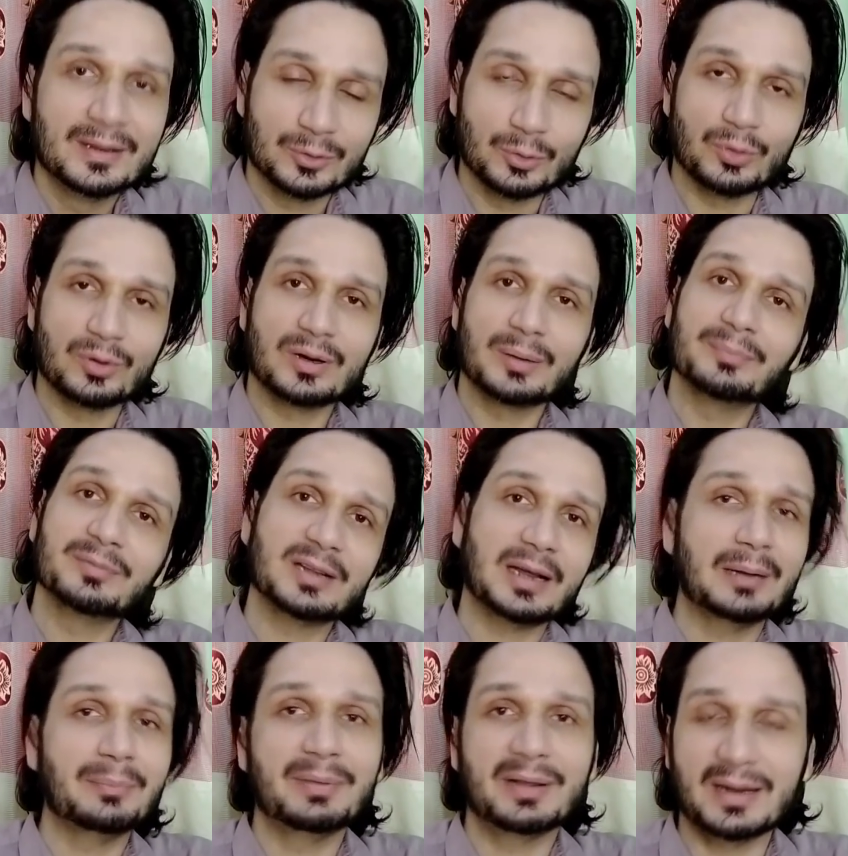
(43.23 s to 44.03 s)
तो
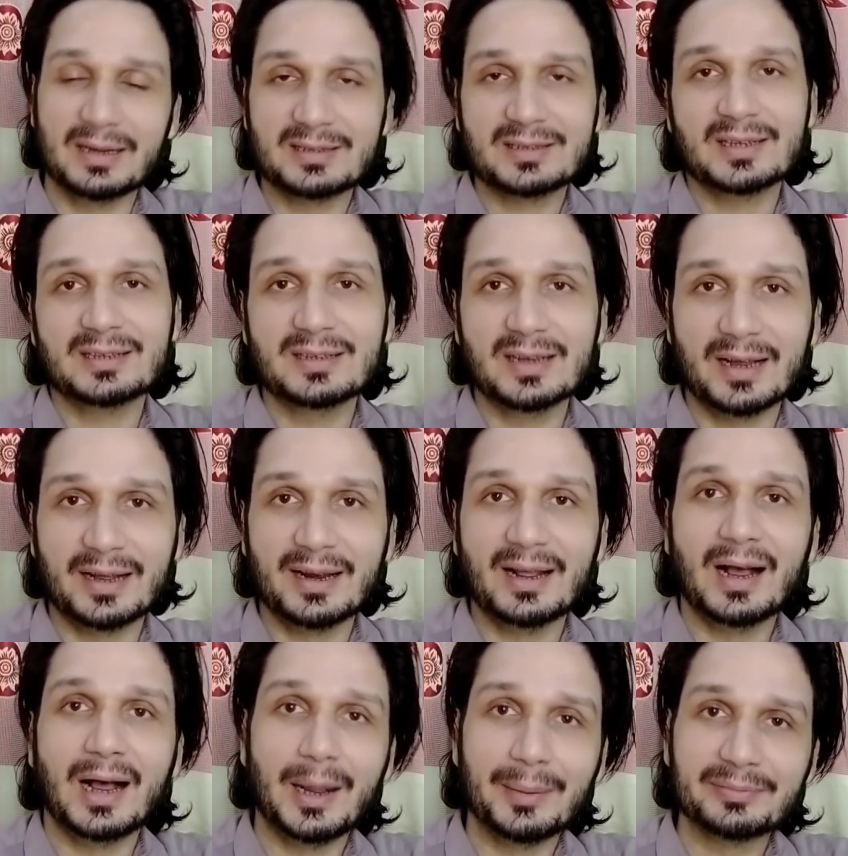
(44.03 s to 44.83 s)
रमज़ान मेरा अच्छा जा
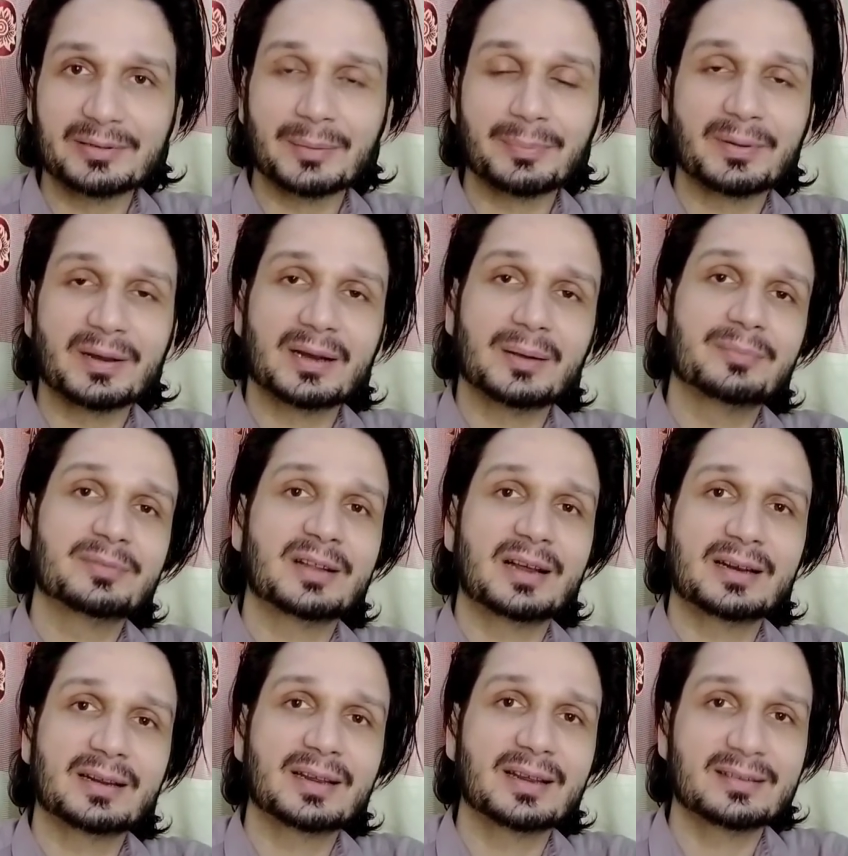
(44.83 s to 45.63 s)
रहा है आप सबका
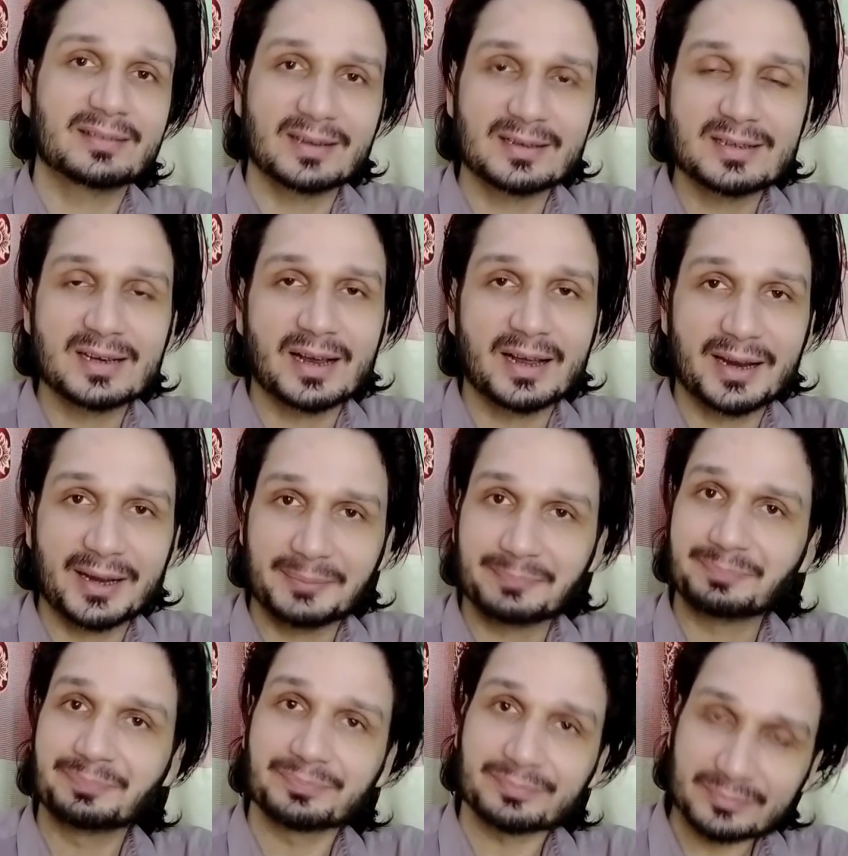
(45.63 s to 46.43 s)
रमज़ान कैसा जा रहा
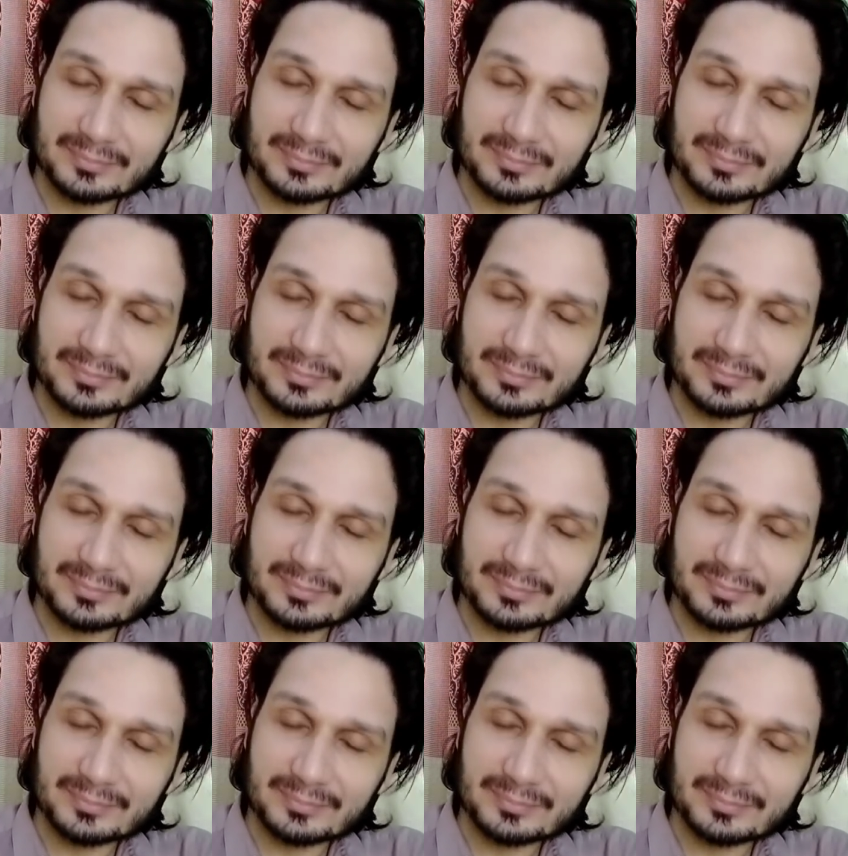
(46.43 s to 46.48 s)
